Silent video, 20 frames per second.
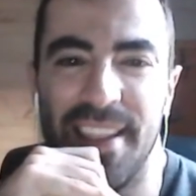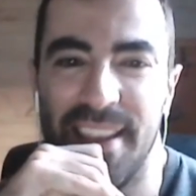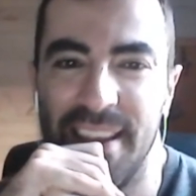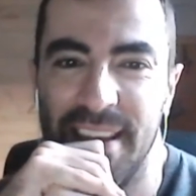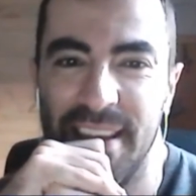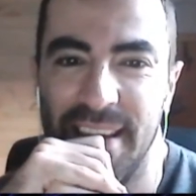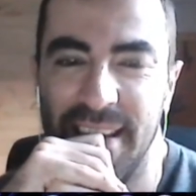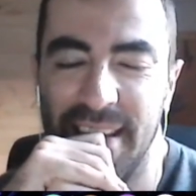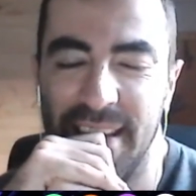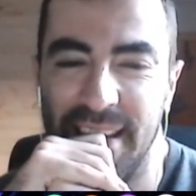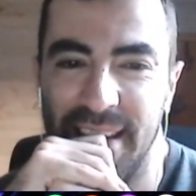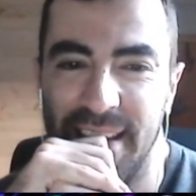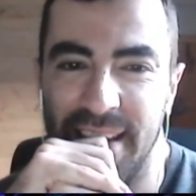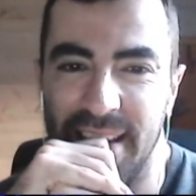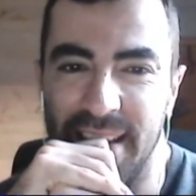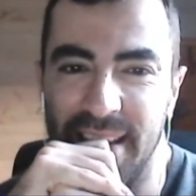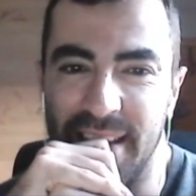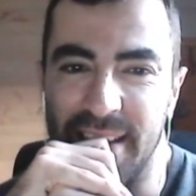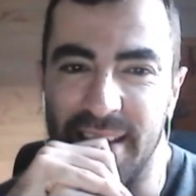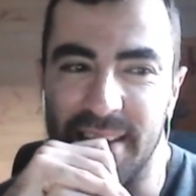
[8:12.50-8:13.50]

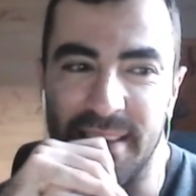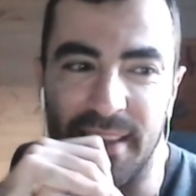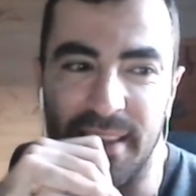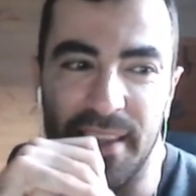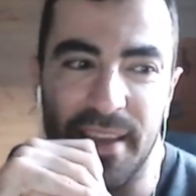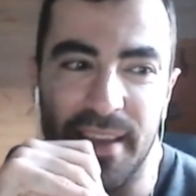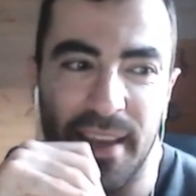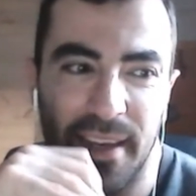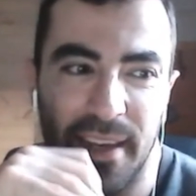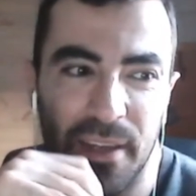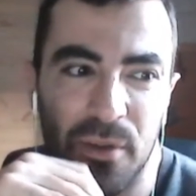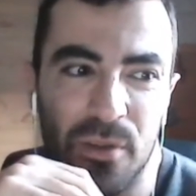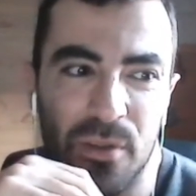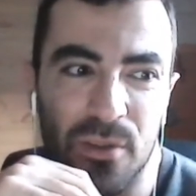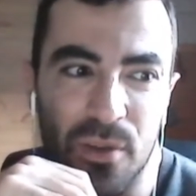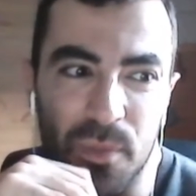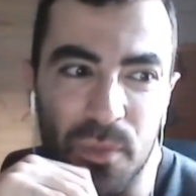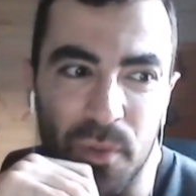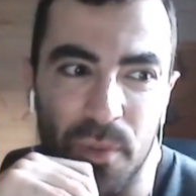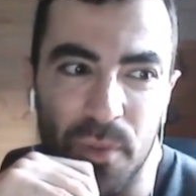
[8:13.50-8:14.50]
Y te diría que
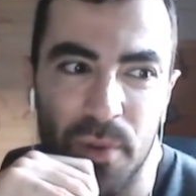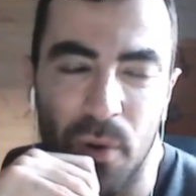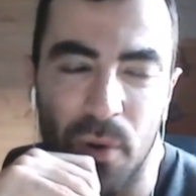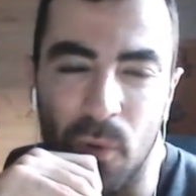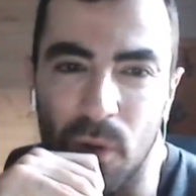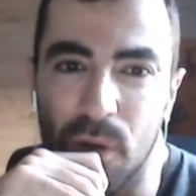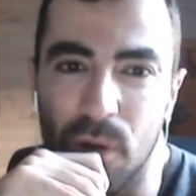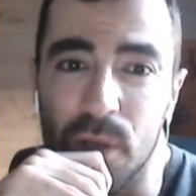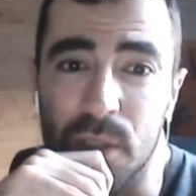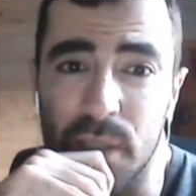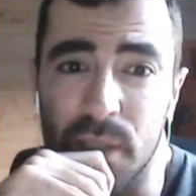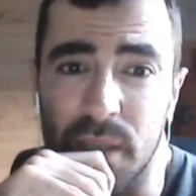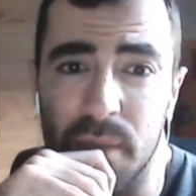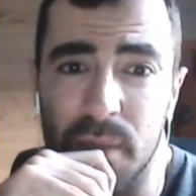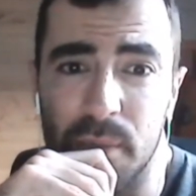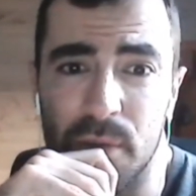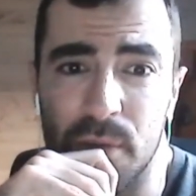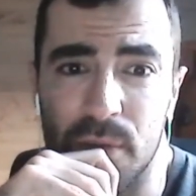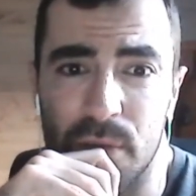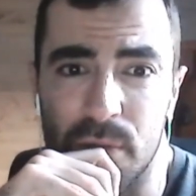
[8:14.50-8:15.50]
nuestros propios juegos
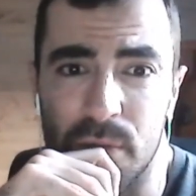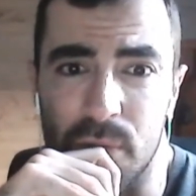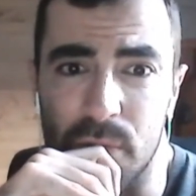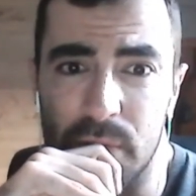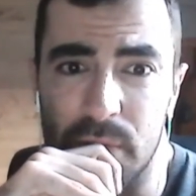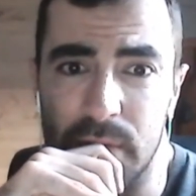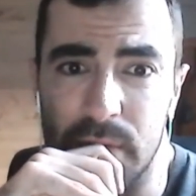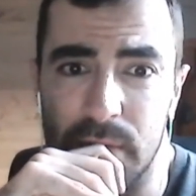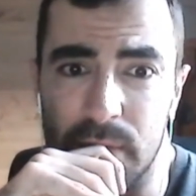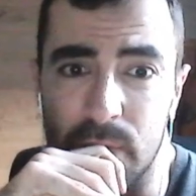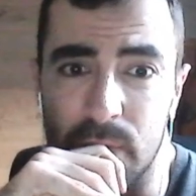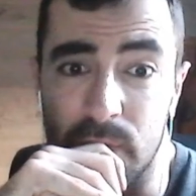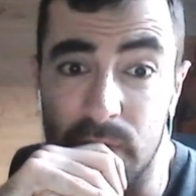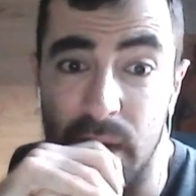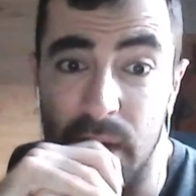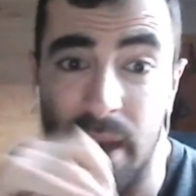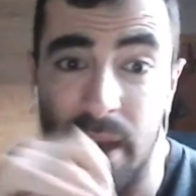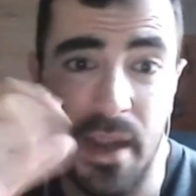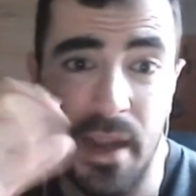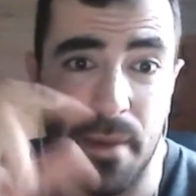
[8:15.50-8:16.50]
tenemos
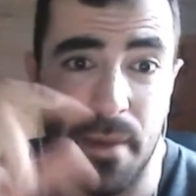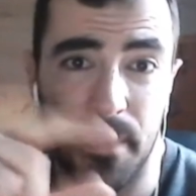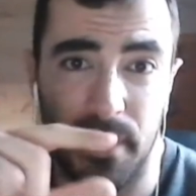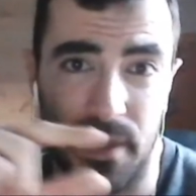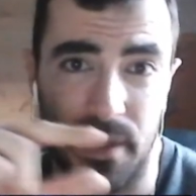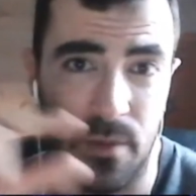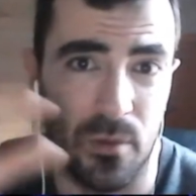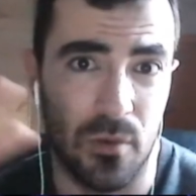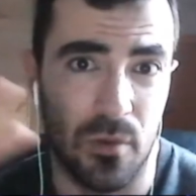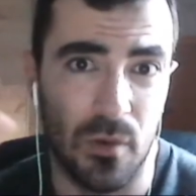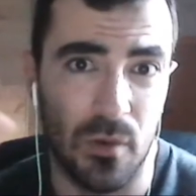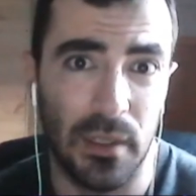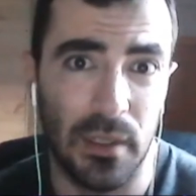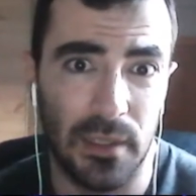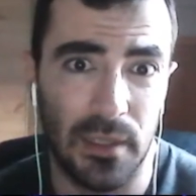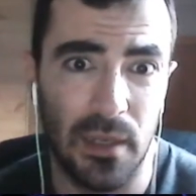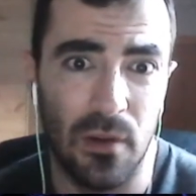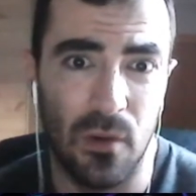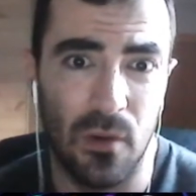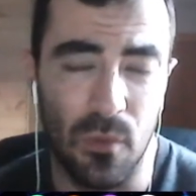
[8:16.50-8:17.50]
un, line-up, tenemos un
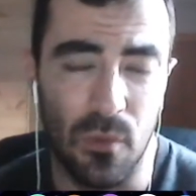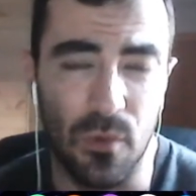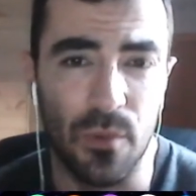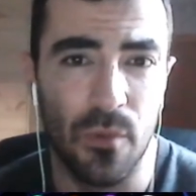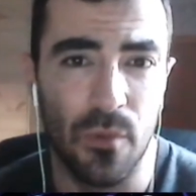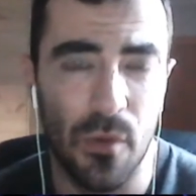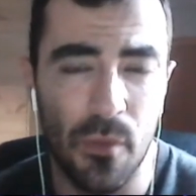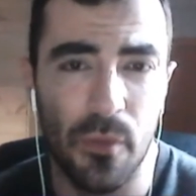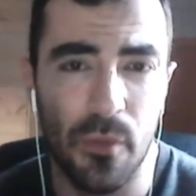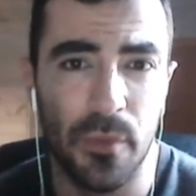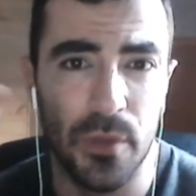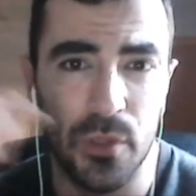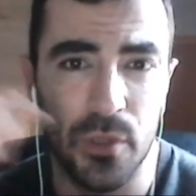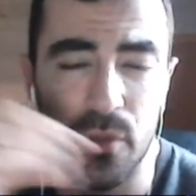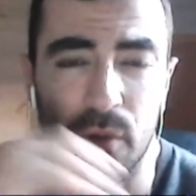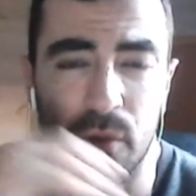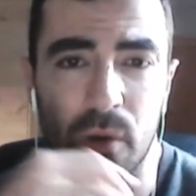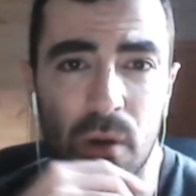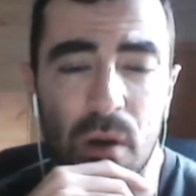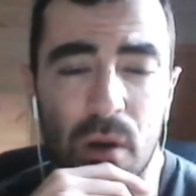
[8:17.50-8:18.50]
catálogo muy, muy, muy
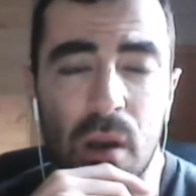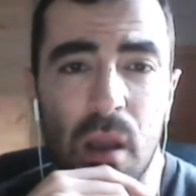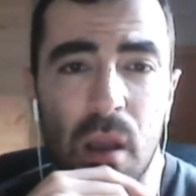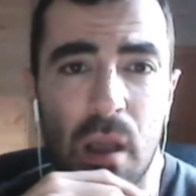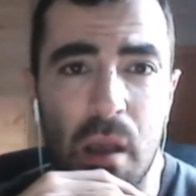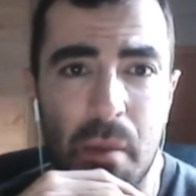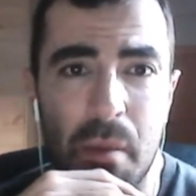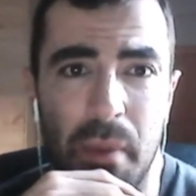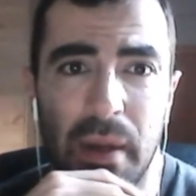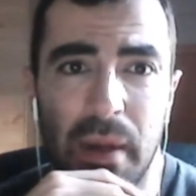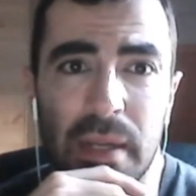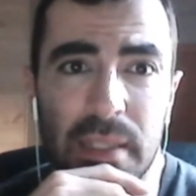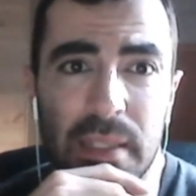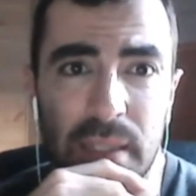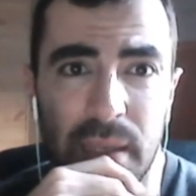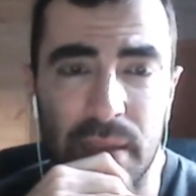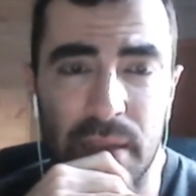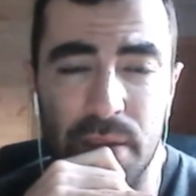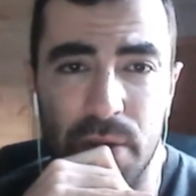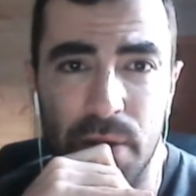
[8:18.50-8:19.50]
chulo para
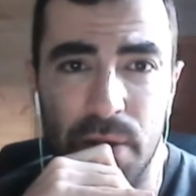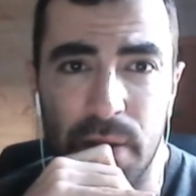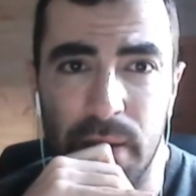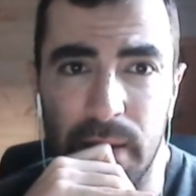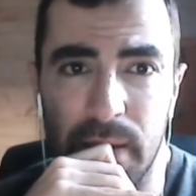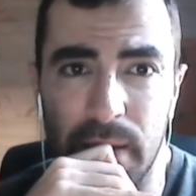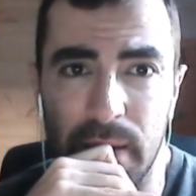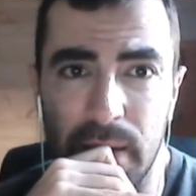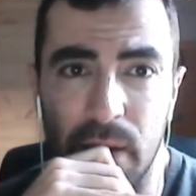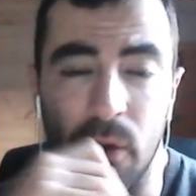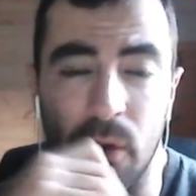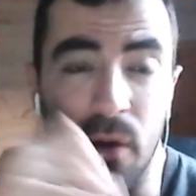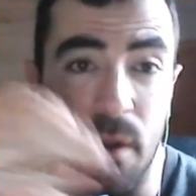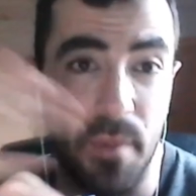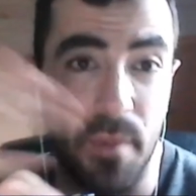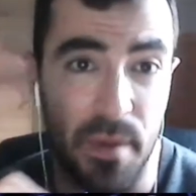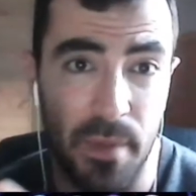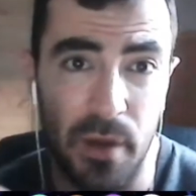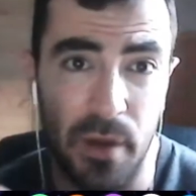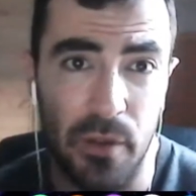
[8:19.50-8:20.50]
este año y
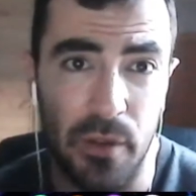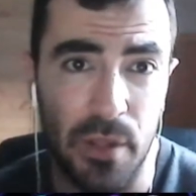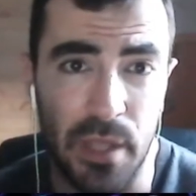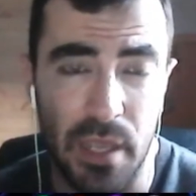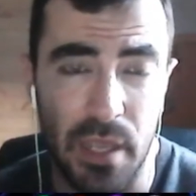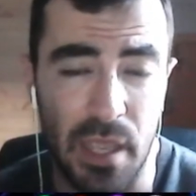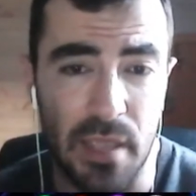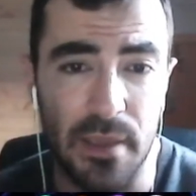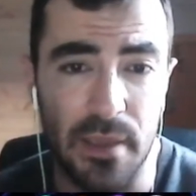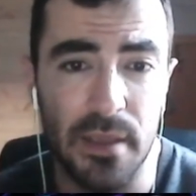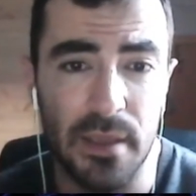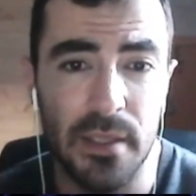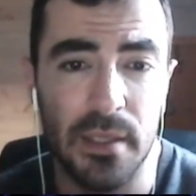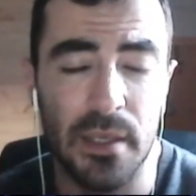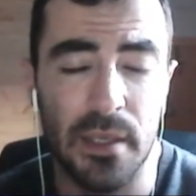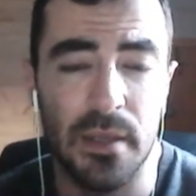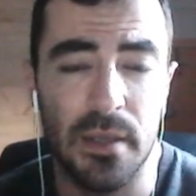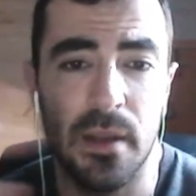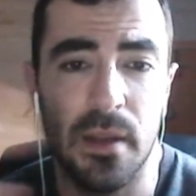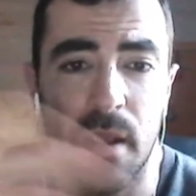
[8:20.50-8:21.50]
con el primero de Game
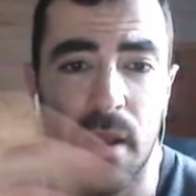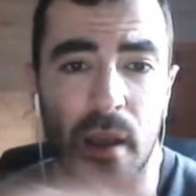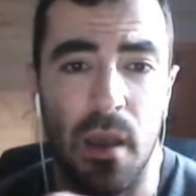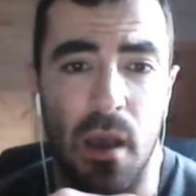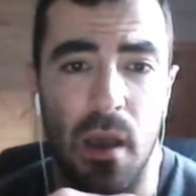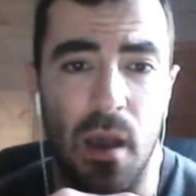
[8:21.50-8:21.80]
Kitchen,